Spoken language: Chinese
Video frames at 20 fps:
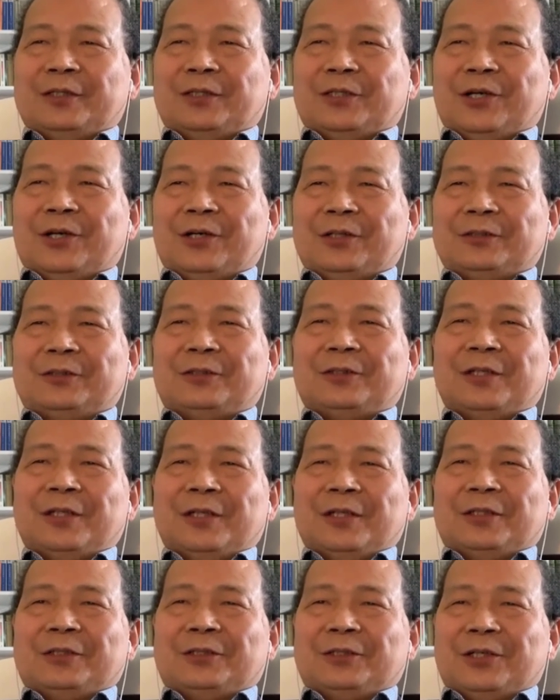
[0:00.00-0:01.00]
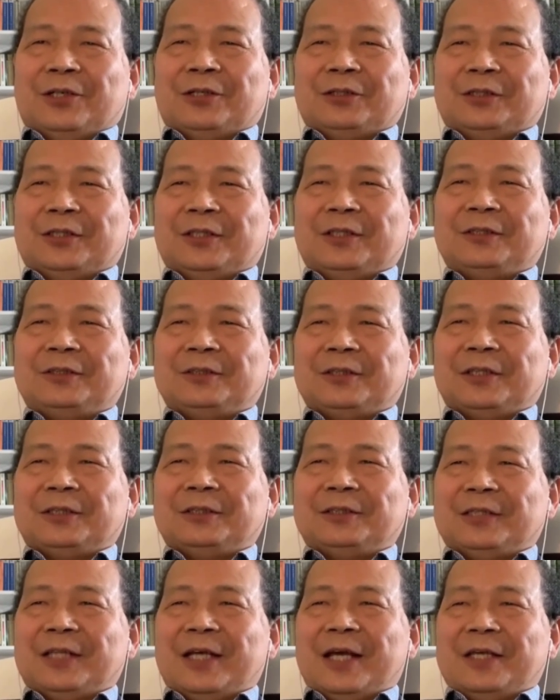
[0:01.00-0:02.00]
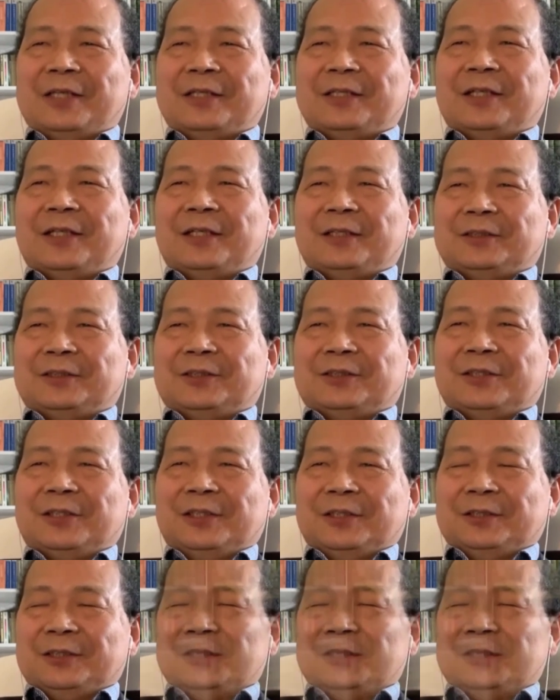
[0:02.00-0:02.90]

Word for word: 调调停人这样一个呃